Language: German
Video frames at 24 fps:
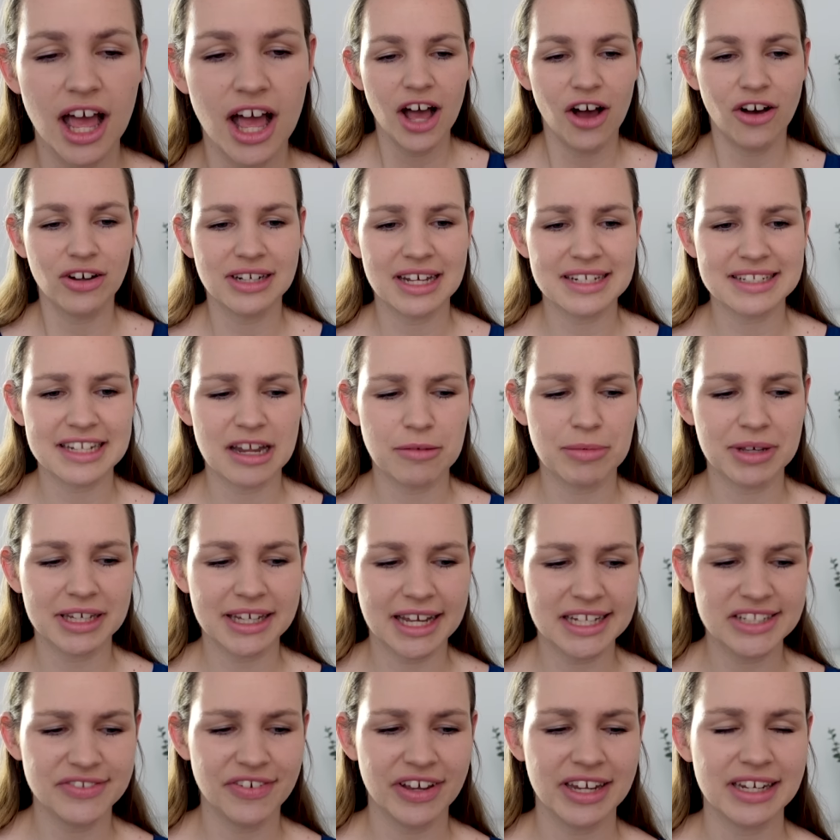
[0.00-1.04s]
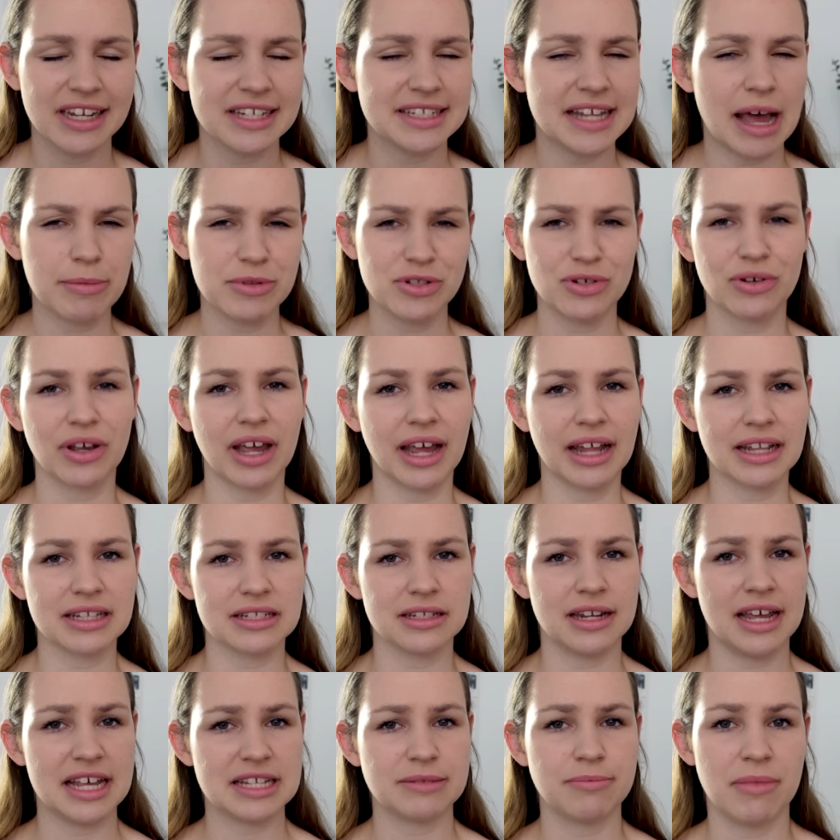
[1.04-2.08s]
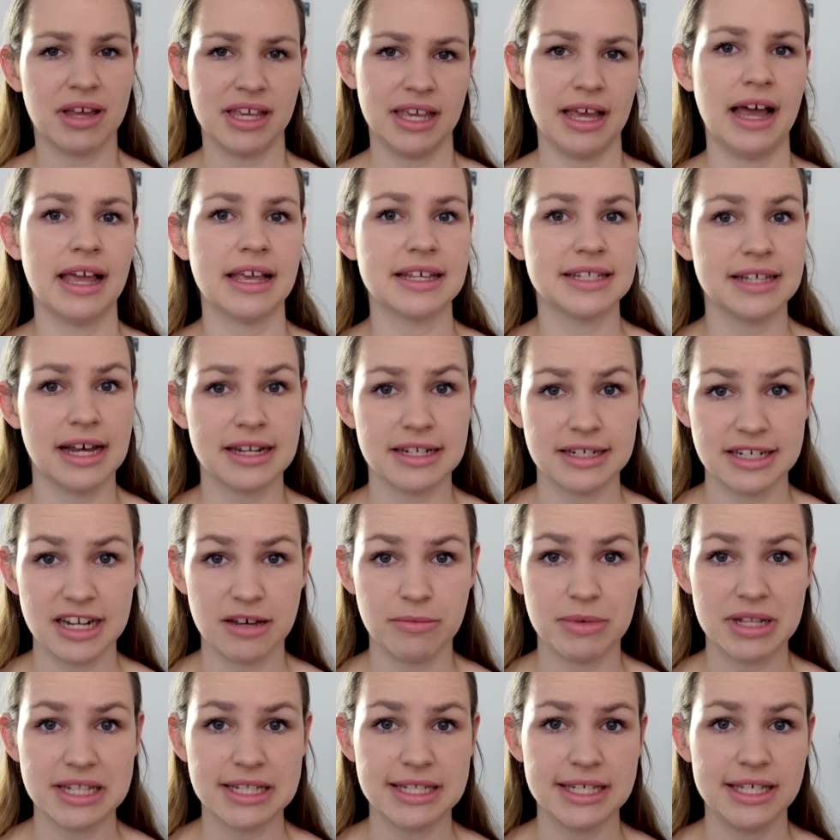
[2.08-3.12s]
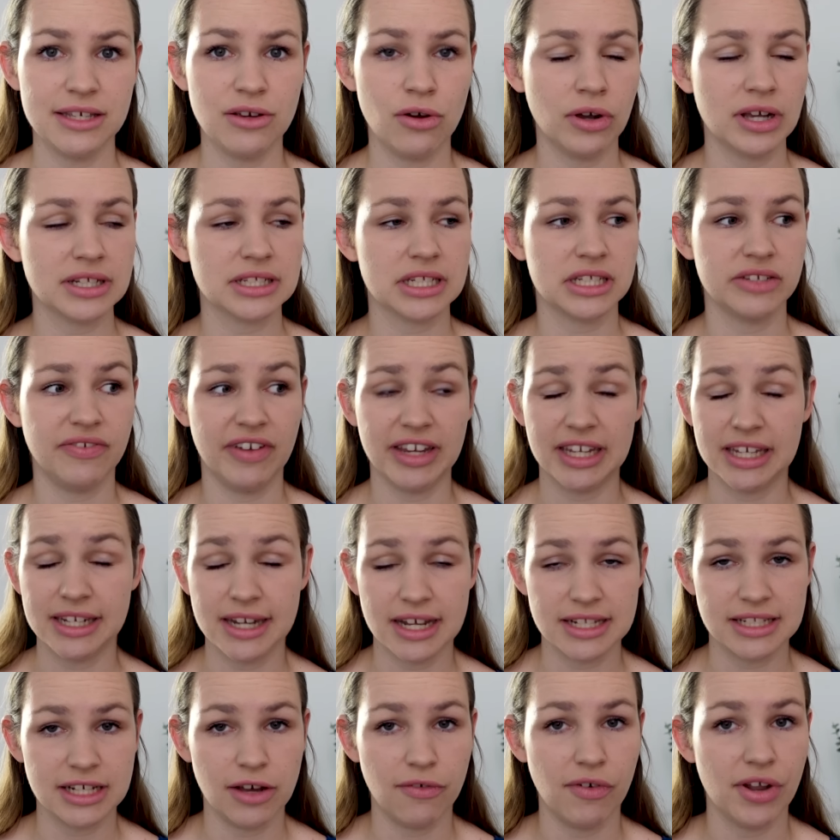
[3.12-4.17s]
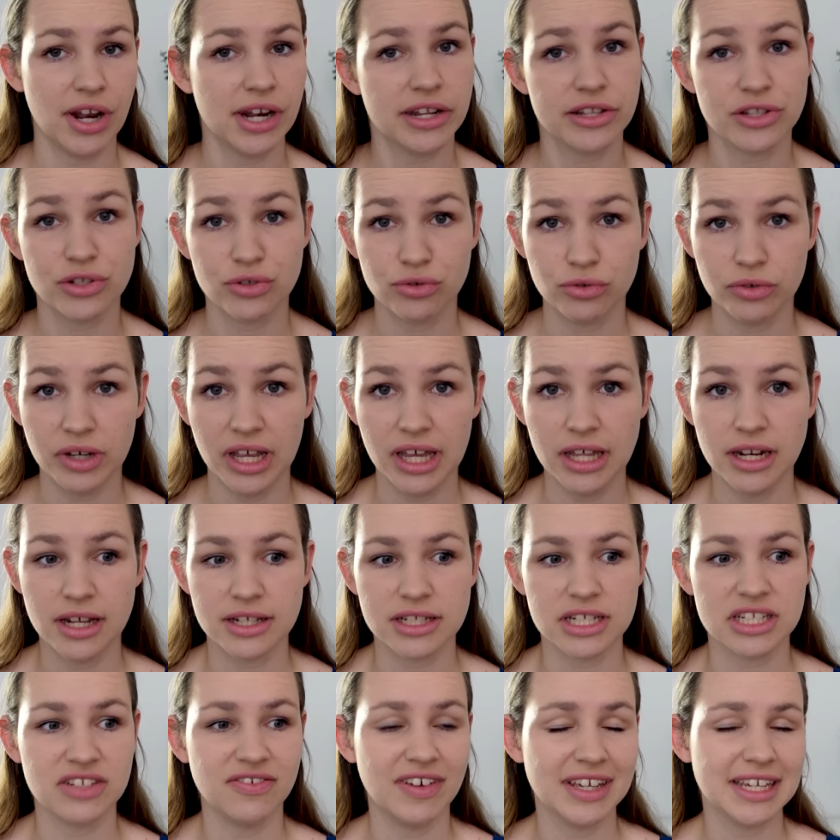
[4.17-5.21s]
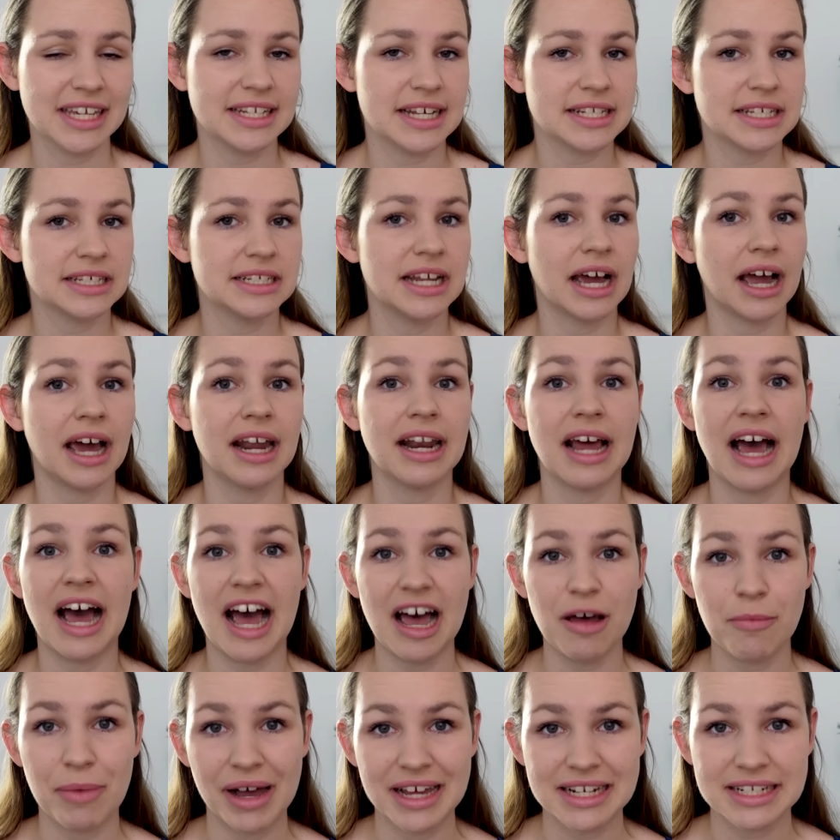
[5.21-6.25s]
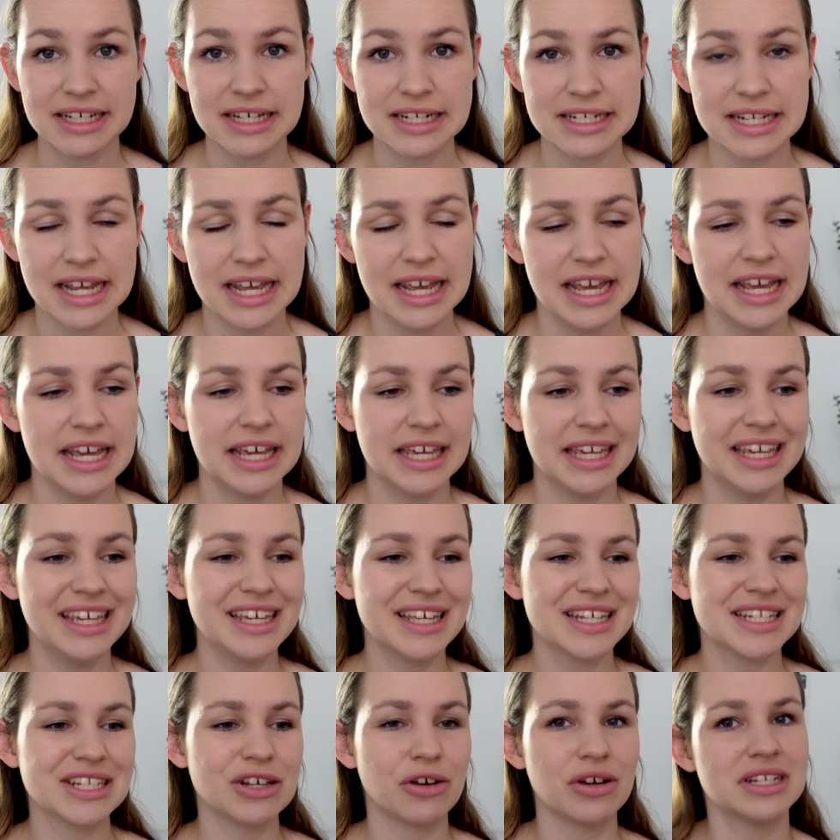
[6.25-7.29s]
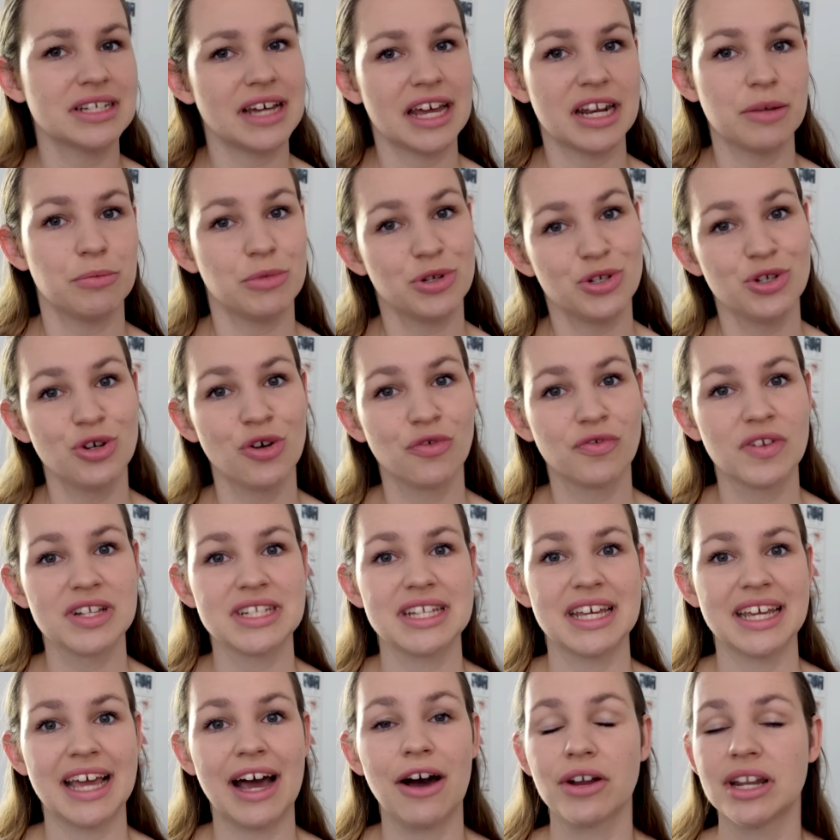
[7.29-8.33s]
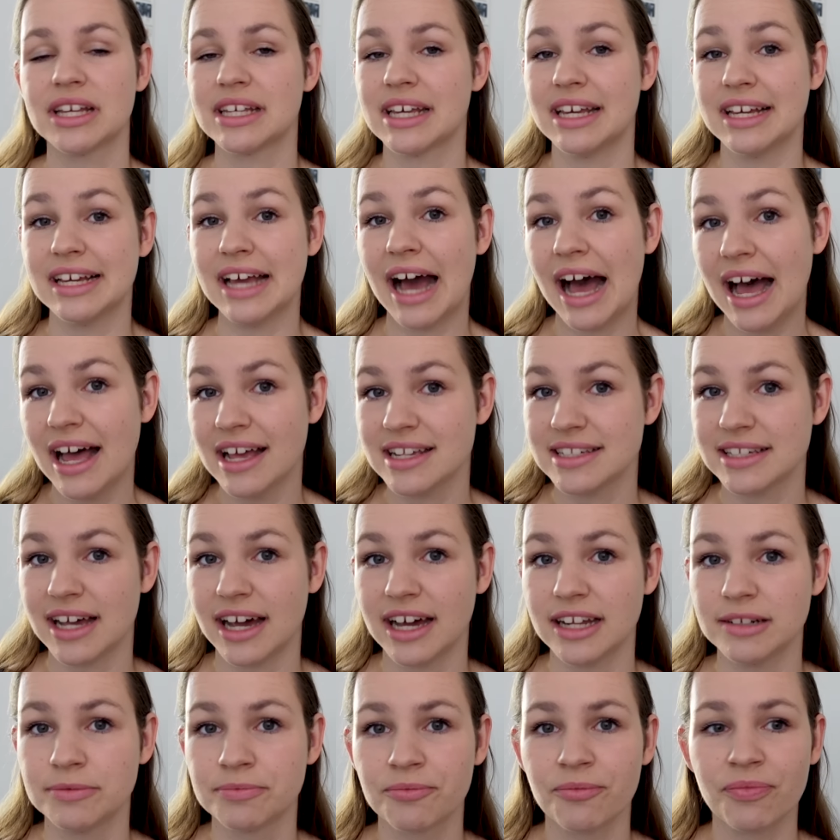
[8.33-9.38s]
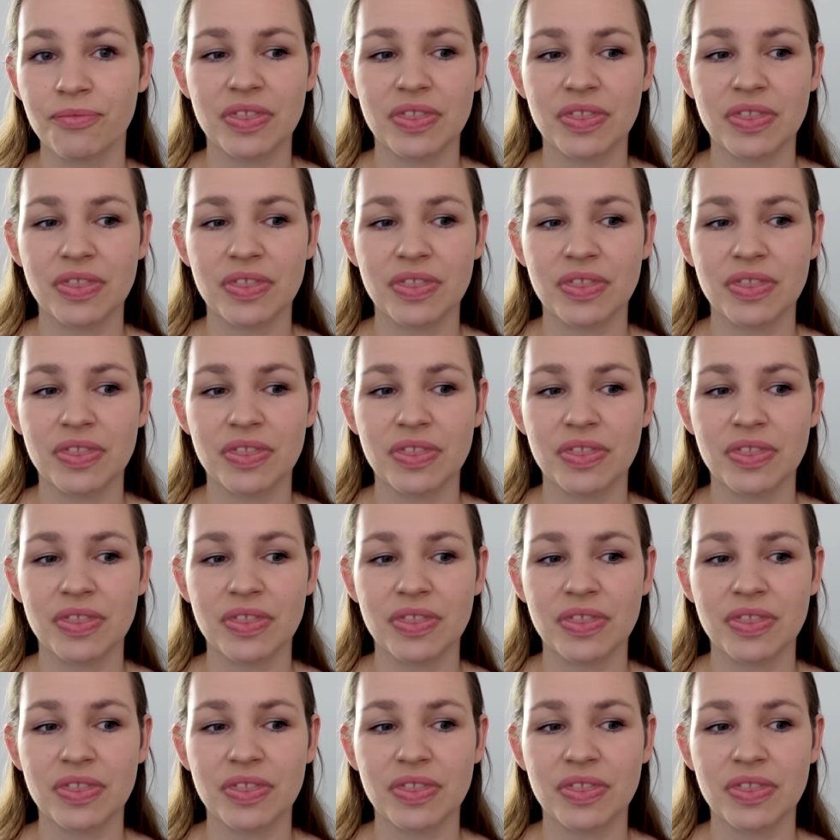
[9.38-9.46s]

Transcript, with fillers: Und das, glaube ich, ganz wichtig, das abzugrenzen. Erstmal, ja, ihr seid in einer Beziehung. Es ist wichtig, dass ihr aufeinander zugeht. Es ist wichtig, dass ihr daran arbeitet. Ihr sollen deine Bedürfnisse ja auch nicht egal sein.